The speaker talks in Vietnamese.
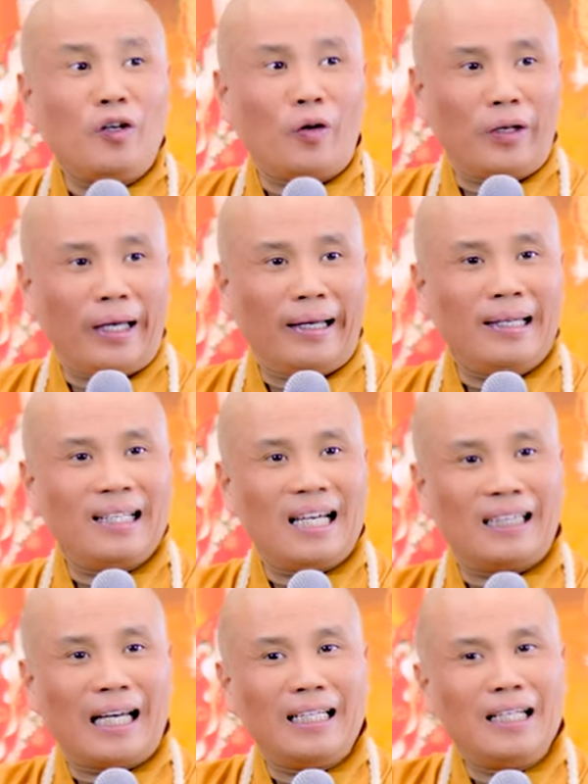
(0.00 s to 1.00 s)
nhùng nhuyễn cho
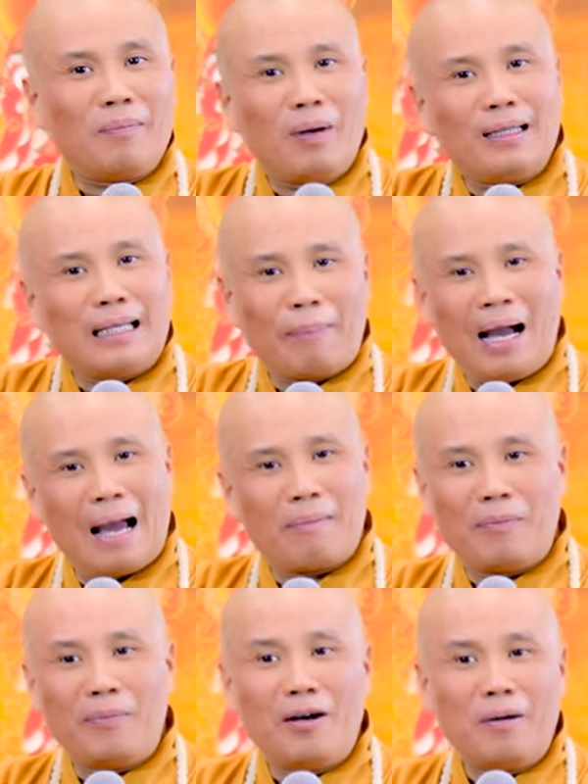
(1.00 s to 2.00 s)
thầy Tánh. Thầy mới tập hai
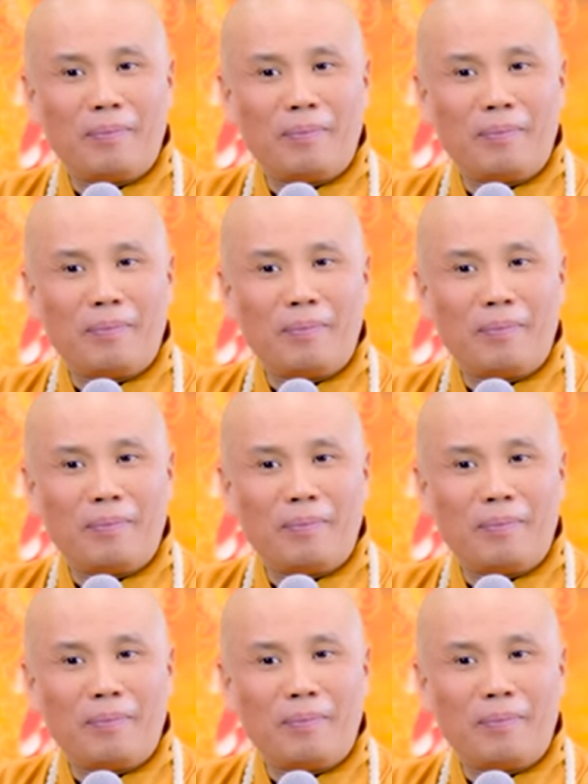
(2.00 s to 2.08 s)
ba bữa,